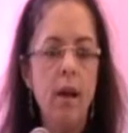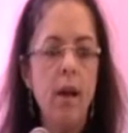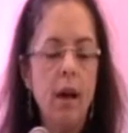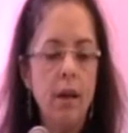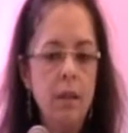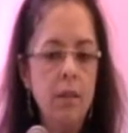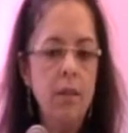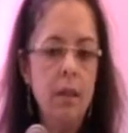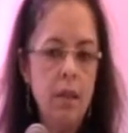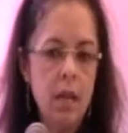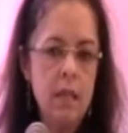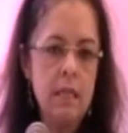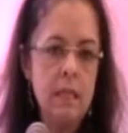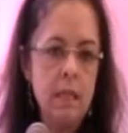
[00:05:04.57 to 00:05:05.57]
a
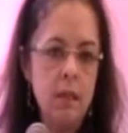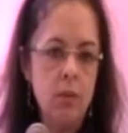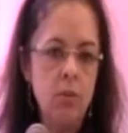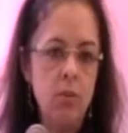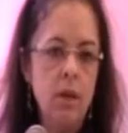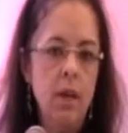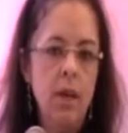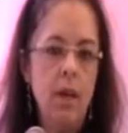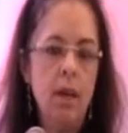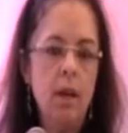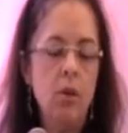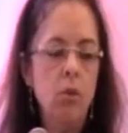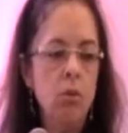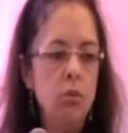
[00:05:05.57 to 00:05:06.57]
integração
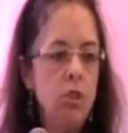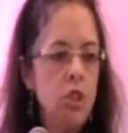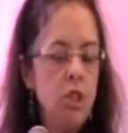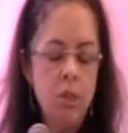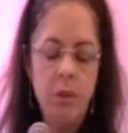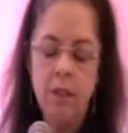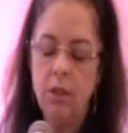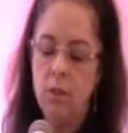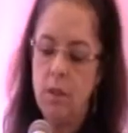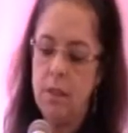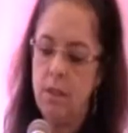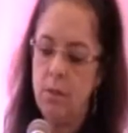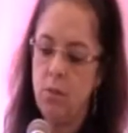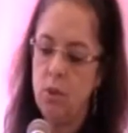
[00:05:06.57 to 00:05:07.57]
uh, contínua que nós
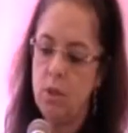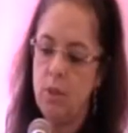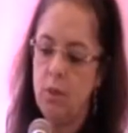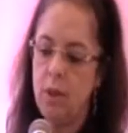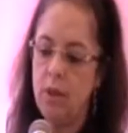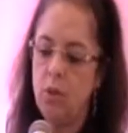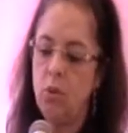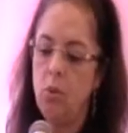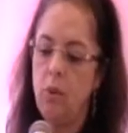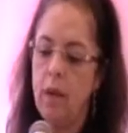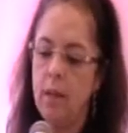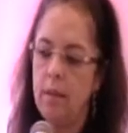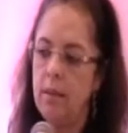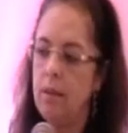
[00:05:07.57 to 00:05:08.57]
temos feito
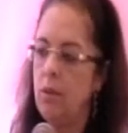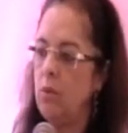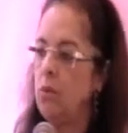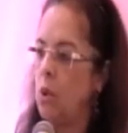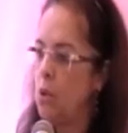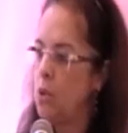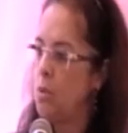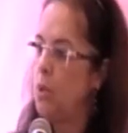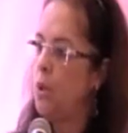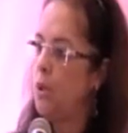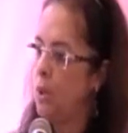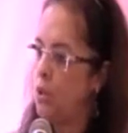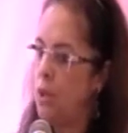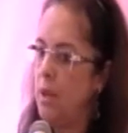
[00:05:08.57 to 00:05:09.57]
entre o nosso
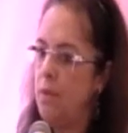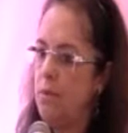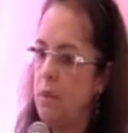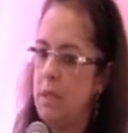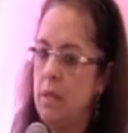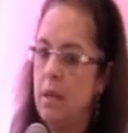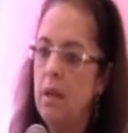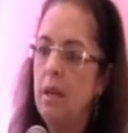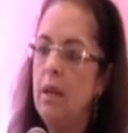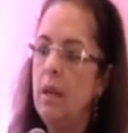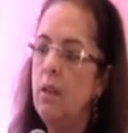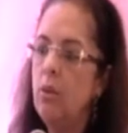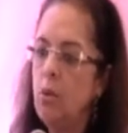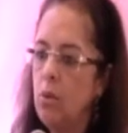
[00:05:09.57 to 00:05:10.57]
portal de revista
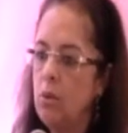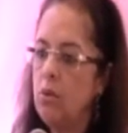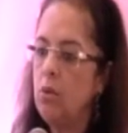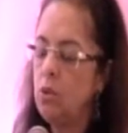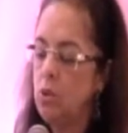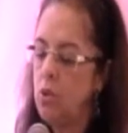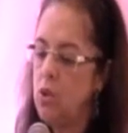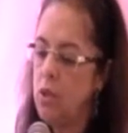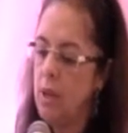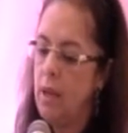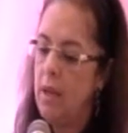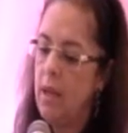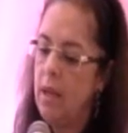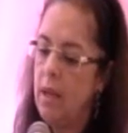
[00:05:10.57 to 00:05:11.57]
e todos os
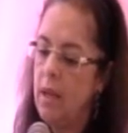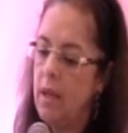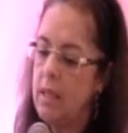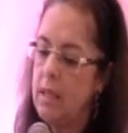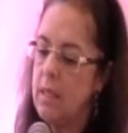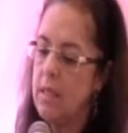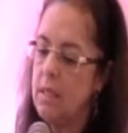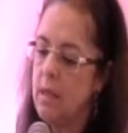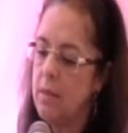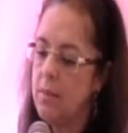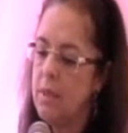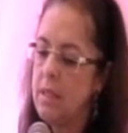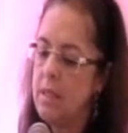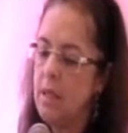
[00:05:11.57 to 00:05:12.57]
uh,
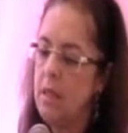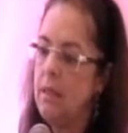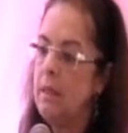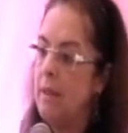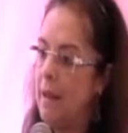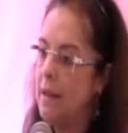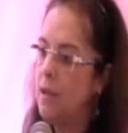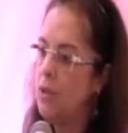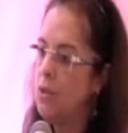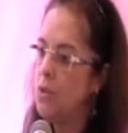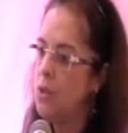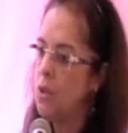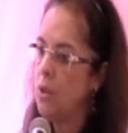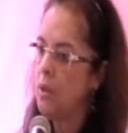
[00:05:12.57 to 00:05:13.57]
sistemas
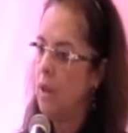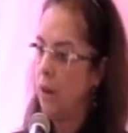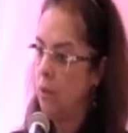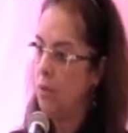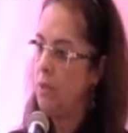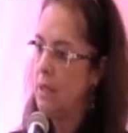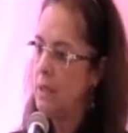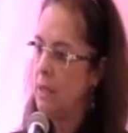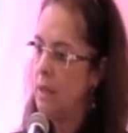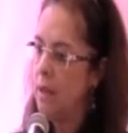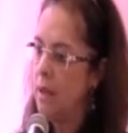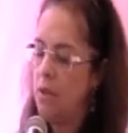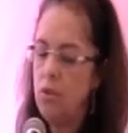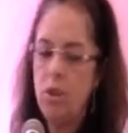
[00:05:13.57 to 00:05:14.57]
internos da
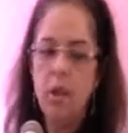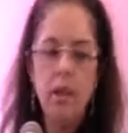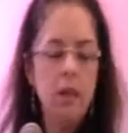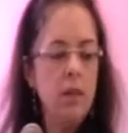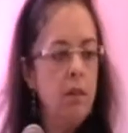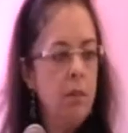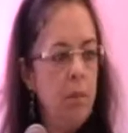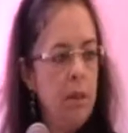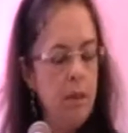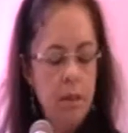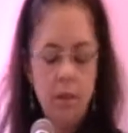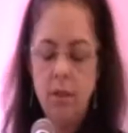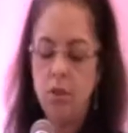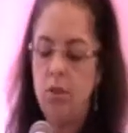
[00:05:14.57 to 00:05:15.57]
universidade e também
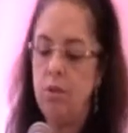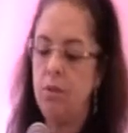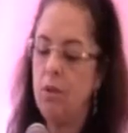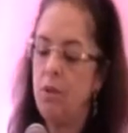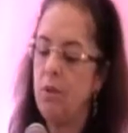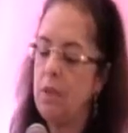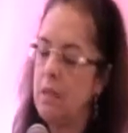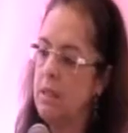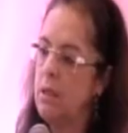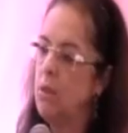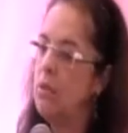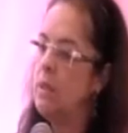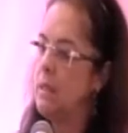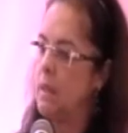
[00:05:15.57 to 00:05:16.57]
tentativa de
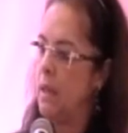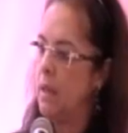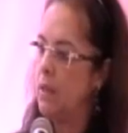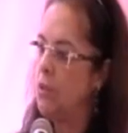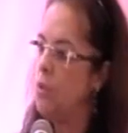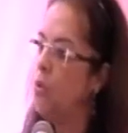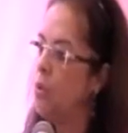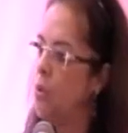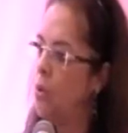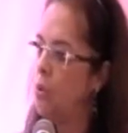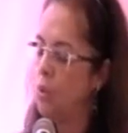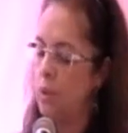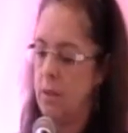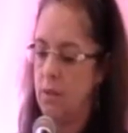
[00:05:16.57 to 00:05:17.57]
fazê-lo externo com
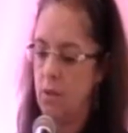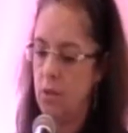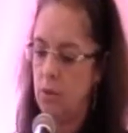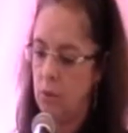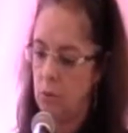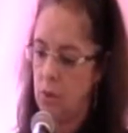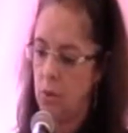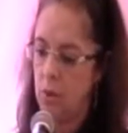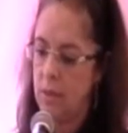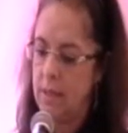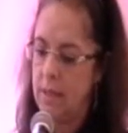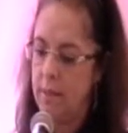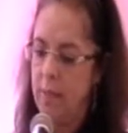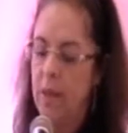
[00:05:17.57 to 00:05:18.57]
outras instituições.